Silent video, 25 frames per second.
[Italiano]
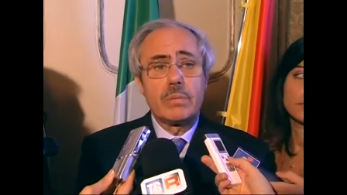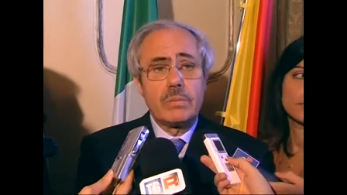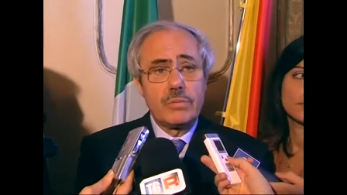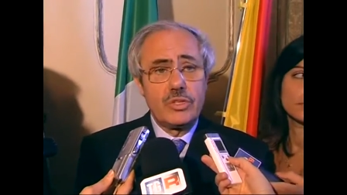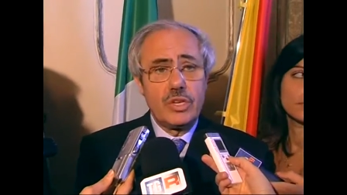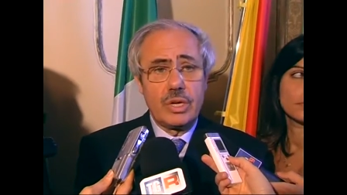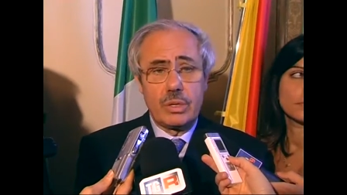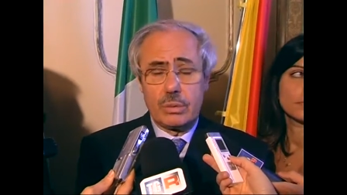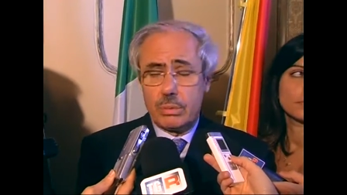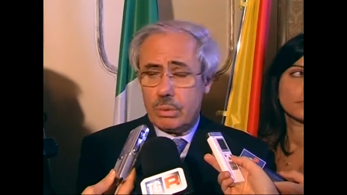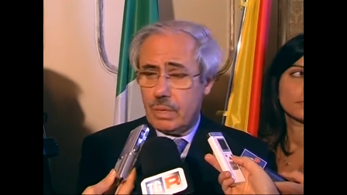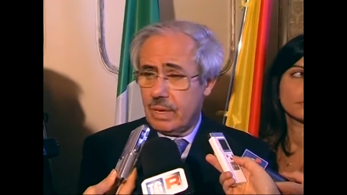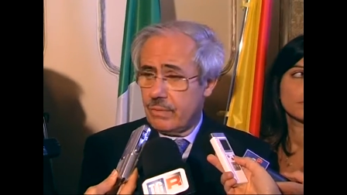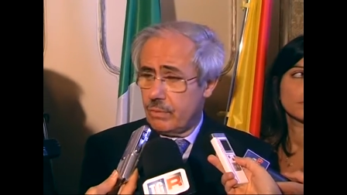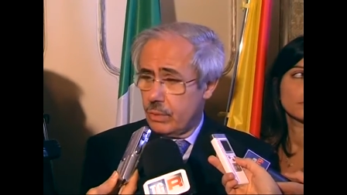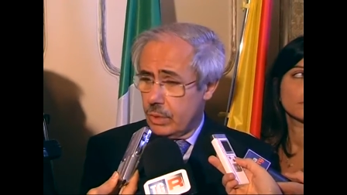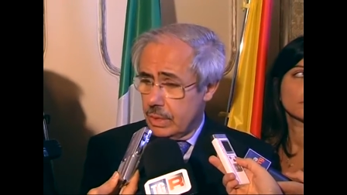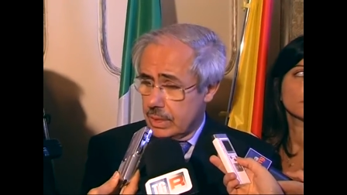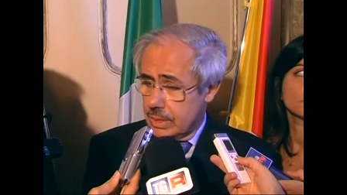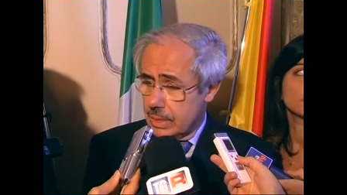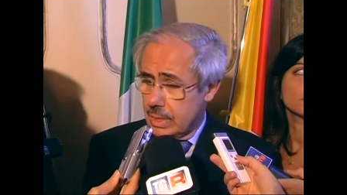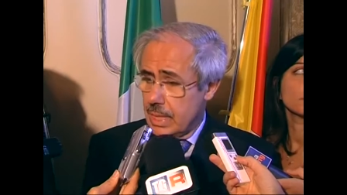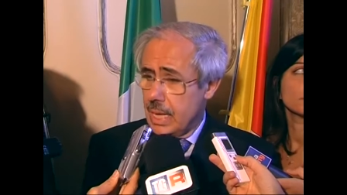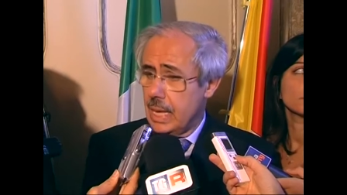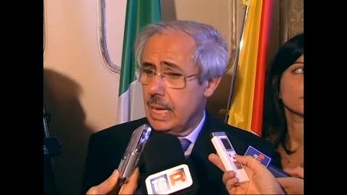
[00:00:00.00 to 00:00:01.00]
Certo, la
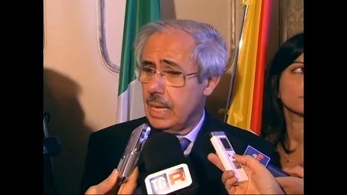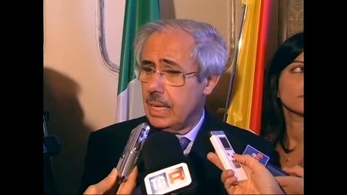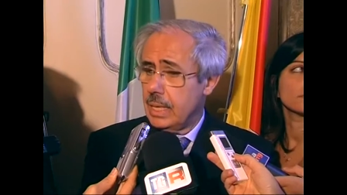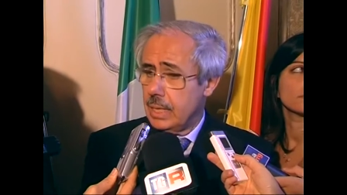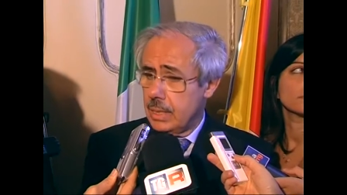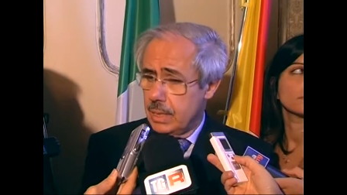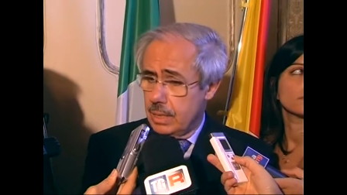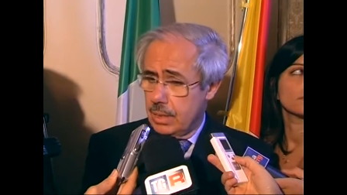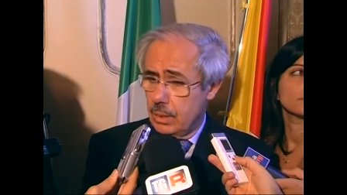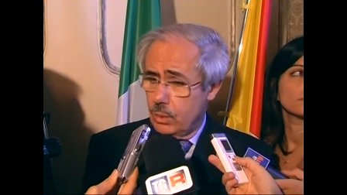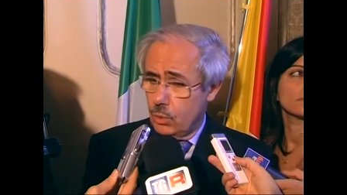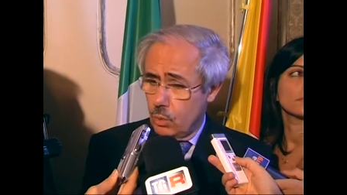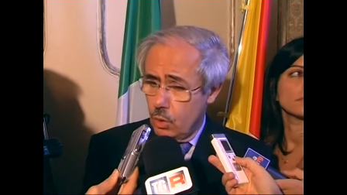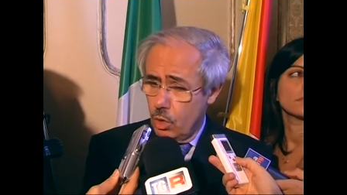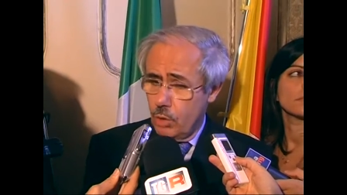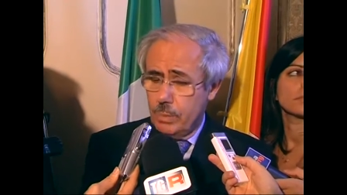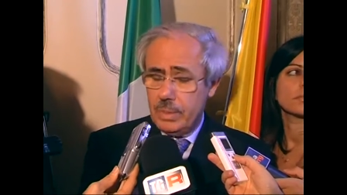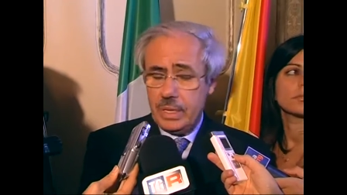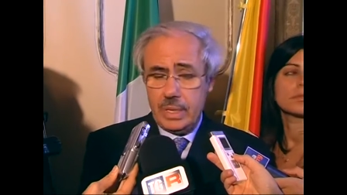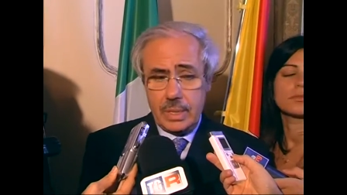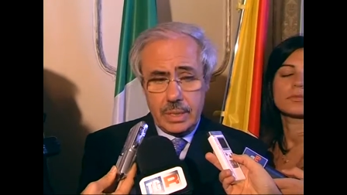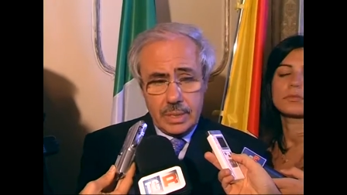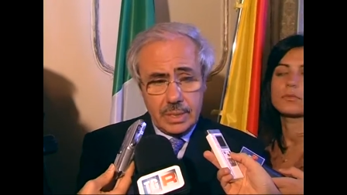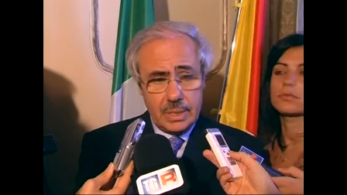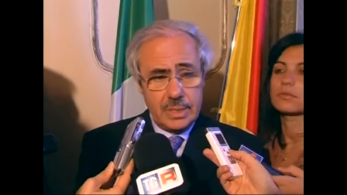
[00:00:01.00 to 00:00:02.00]
forestale, gli
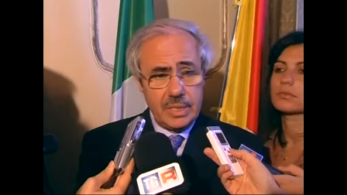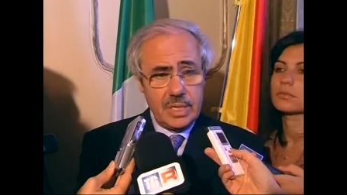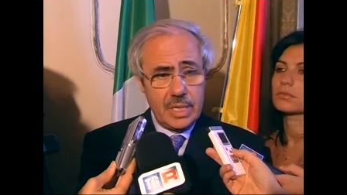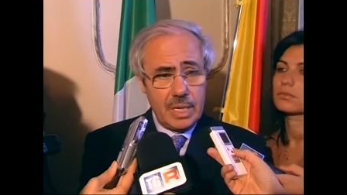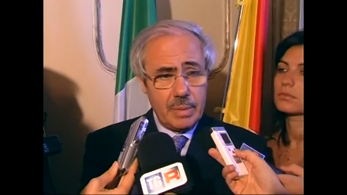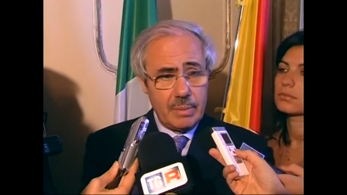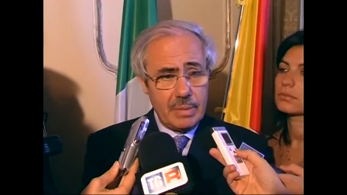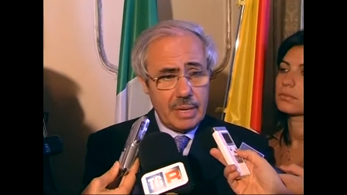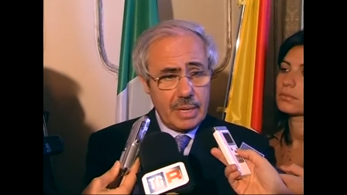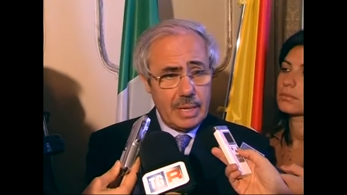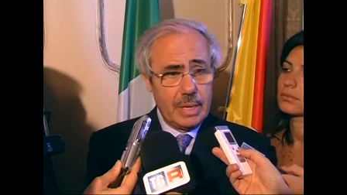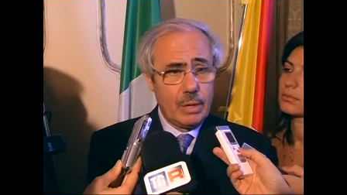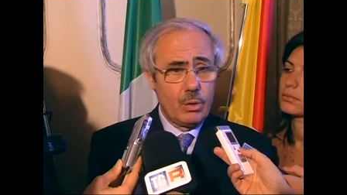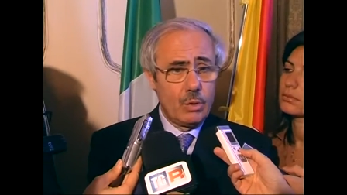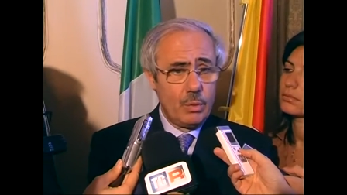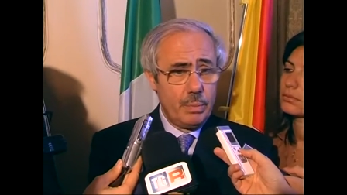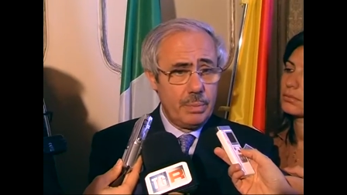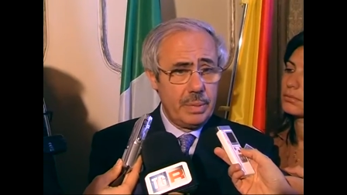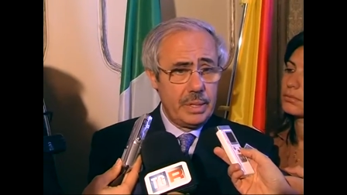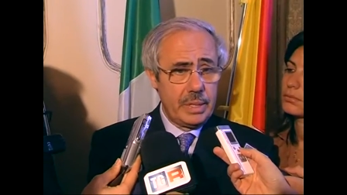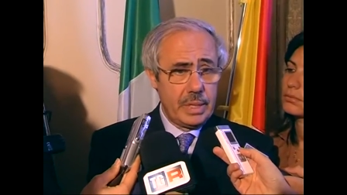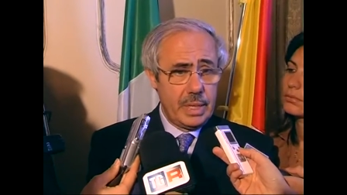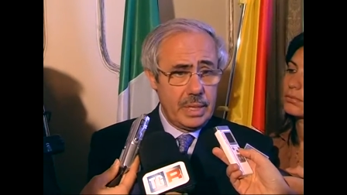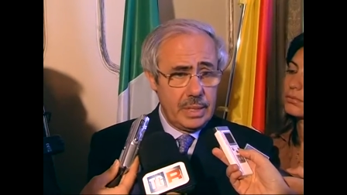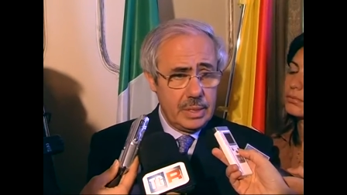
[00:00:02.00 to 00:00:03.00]
uomini insieme alle
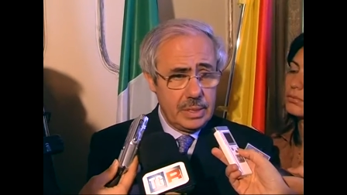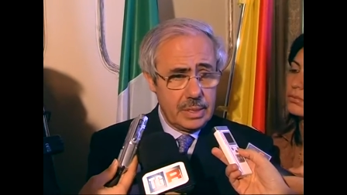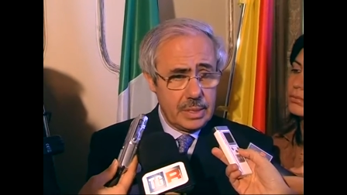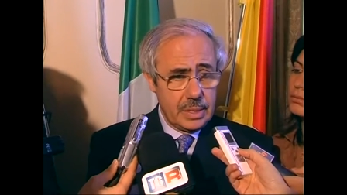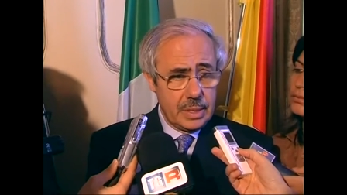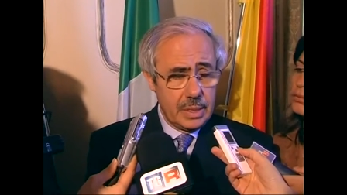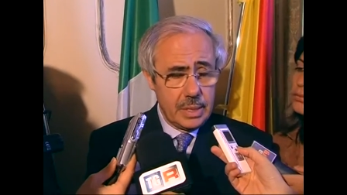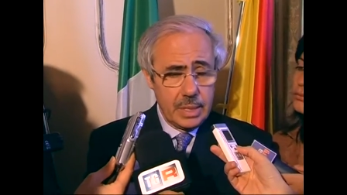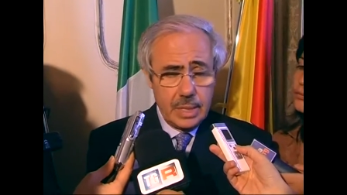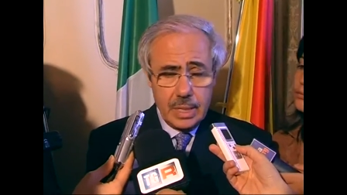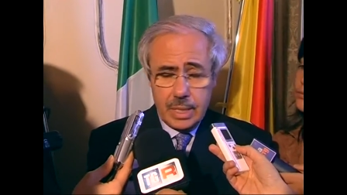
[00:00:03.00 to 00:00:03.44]
competenze